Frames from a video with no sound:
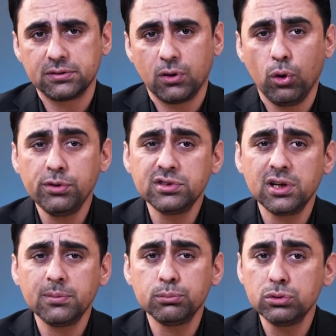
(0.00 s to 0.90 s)

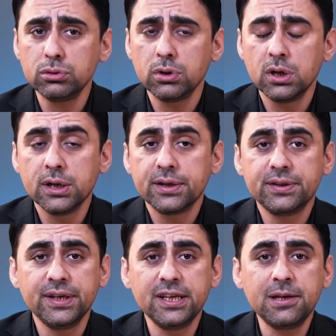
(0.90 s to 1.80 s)
Oysa bu
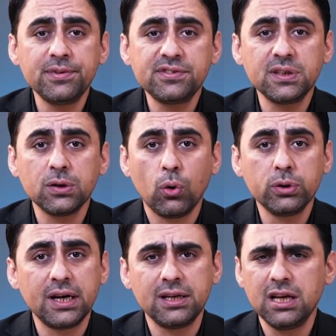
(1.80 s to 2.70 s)
dinimizin
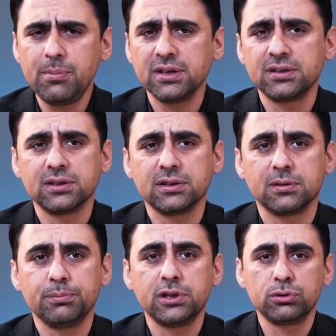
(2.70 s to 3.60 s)

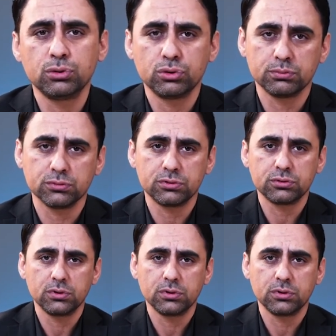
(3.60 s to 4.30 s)
onaylamadığı bir durumdur.